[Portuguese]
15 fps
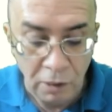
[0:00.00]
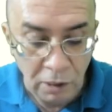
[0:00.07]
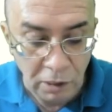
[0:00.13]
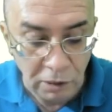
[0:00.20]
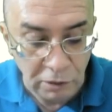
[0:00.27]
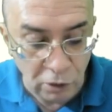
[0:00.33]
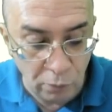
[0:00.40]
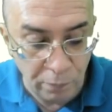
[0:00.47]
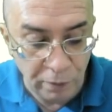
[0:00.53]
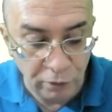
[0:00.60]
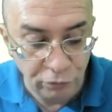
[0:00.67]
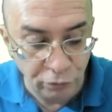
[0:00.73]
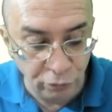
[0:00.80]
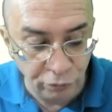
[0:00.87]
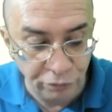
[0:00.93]
Então, para a
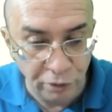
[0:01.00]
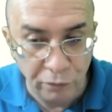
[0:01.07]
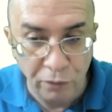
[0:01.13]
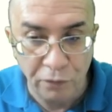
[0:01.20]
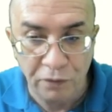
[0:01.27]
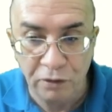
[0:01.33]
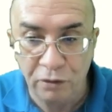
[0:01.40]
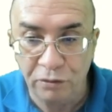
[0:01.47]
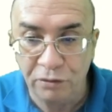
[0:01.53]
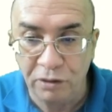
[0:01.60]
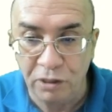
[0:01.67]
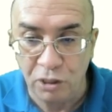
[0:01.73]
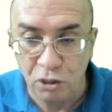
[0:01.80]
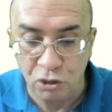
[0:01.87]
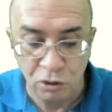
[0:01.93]
solução, vou fazer o
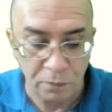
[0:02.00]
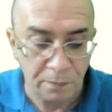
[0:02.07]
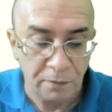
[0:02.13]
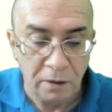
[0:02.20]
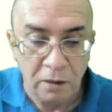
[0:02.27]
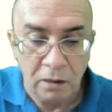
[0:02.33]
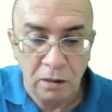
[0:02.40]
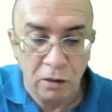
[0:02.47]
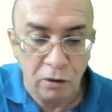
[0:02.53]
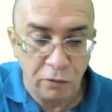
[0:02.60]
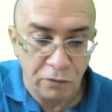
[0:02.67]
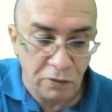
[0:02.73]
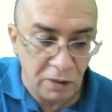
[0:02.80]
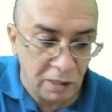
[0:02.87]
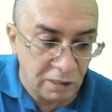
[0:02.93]
seguinte: eu
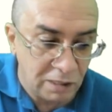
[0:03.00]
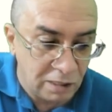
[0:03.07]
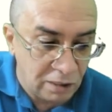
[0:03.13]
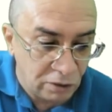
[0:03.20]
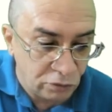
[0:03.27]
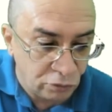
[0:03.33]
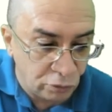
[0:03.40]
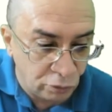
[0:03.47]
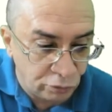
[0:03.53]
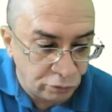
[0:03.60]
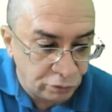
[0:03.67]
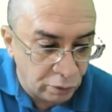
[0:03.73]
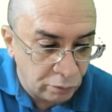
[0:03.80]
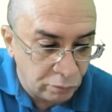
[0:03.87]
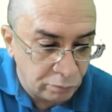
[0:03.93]
venho aqui,
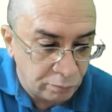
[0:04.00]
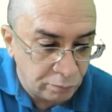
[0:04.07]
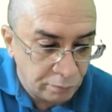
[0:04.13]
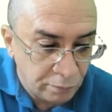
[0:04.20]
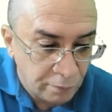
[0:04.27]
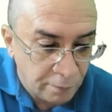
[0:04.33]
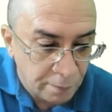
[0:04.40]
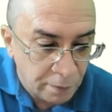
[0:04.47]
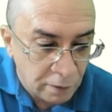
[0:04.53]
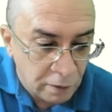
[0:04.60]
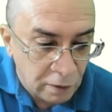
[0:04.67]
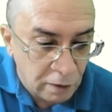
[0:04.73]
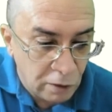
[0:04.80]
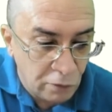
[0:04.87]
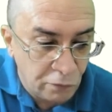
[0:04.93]
solução,
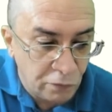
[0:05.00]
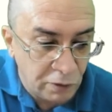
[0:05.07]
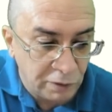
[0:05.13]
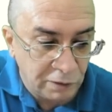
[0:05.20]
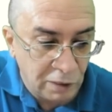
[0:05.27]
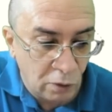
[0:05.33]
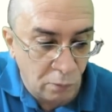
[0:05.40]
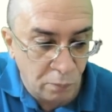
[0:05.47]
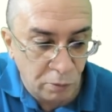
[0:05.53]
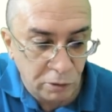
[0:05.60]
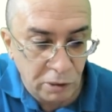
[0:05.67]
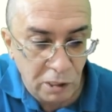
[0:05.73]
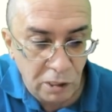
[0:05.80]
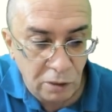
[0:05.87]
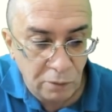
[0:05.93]
eu vou andar um
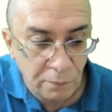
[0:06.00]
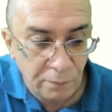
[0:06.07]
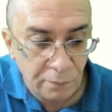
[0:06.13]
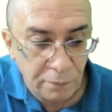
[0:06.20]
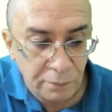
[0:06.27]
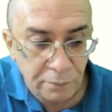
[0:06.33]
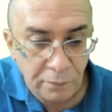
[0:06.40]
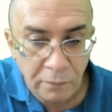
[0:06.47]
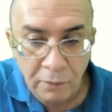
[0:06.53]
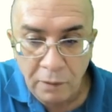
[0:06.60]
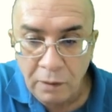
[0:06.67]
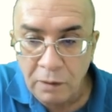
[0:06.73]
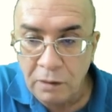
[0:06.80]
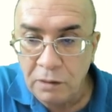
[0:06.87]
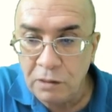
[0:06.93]
pouquinho
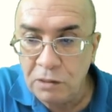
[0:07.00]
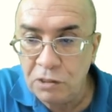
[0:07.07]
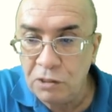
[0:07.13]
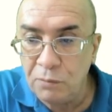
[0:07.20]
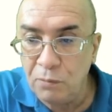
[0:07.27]
e te